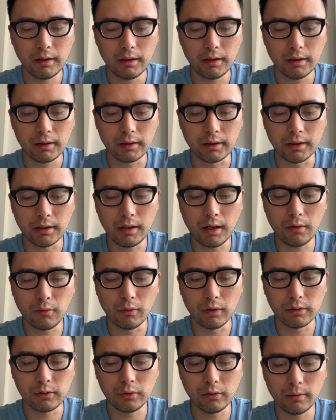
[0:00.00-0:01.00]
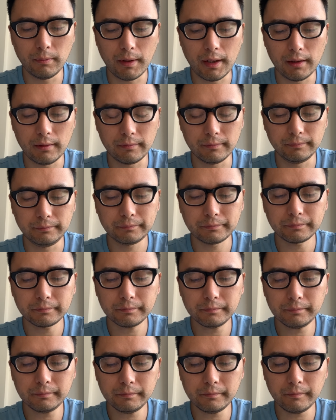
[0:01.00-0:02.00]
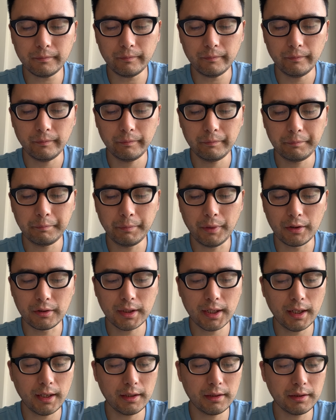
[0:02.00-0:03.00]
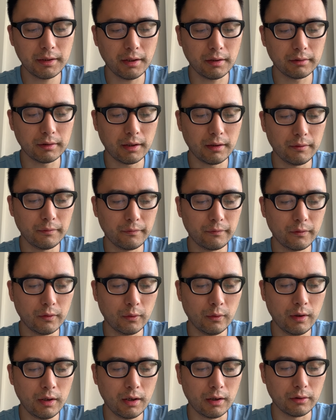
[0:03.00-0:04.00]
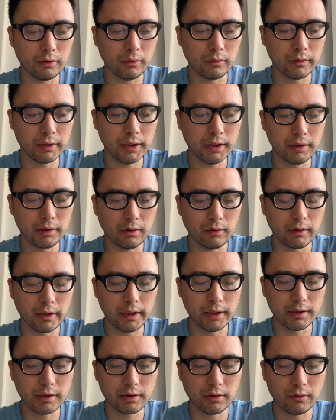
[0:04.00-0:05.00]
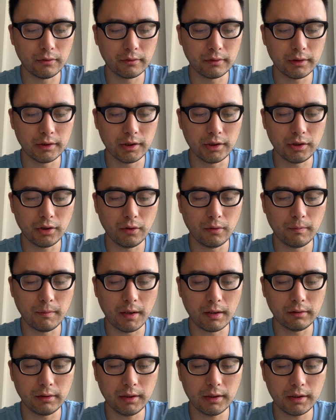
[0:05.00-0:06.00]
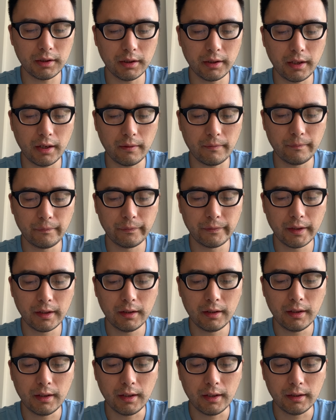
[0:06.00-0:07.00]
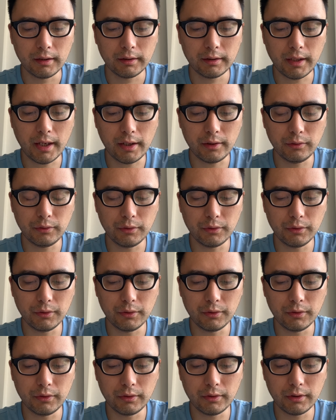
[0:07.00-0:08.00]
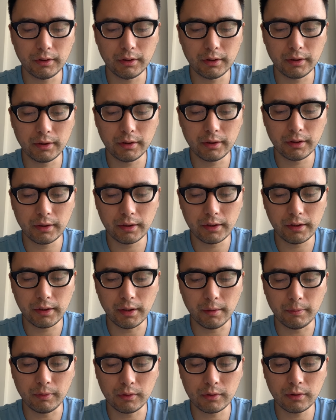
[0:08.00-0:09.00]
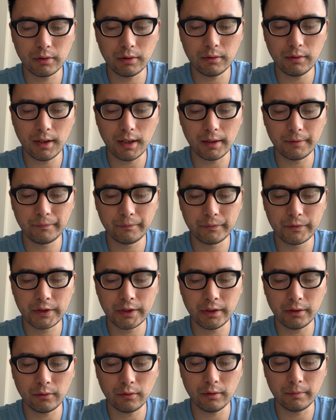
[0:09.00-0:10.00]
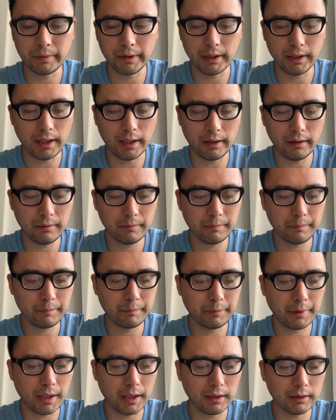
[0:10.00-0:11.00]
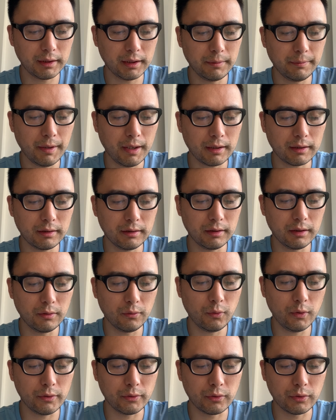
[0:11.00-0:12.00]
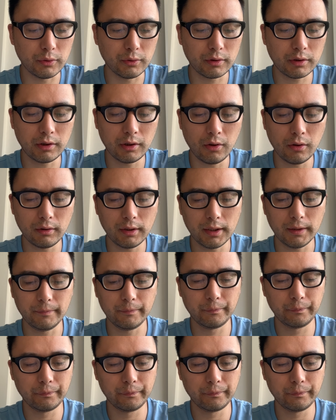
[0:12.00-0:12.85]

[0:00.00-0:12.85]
你让我做吧。”宝钗笑道：“我好容易有了一首，你就忙得这样。”黛玉也不说话，接过笔来，把第八个问句勾了，